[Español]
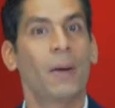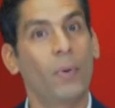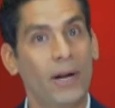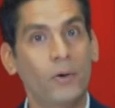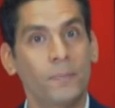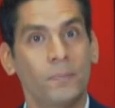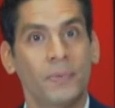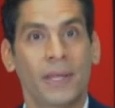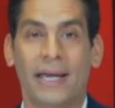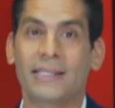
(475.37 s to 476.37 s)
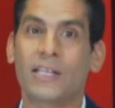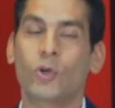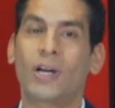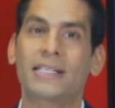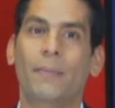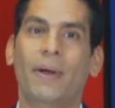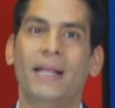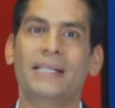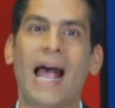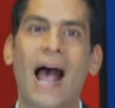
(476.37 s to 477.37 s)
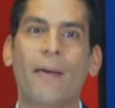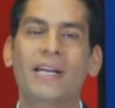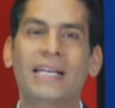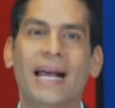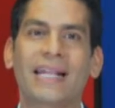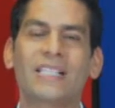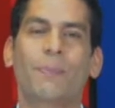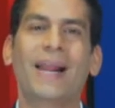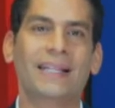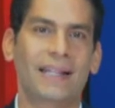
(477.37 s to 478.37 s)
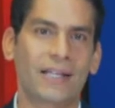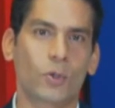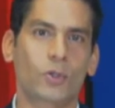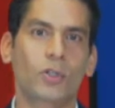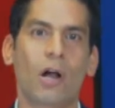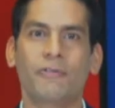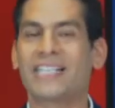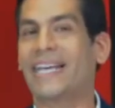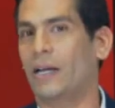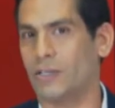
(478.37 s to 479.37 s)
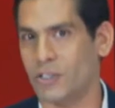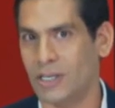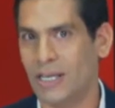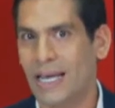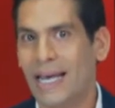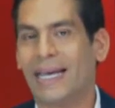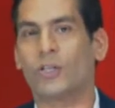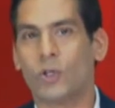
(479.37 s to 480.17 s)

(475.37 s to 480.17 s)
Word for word: Bueno, esas son las llamadas habilidades blandas o soft skills, que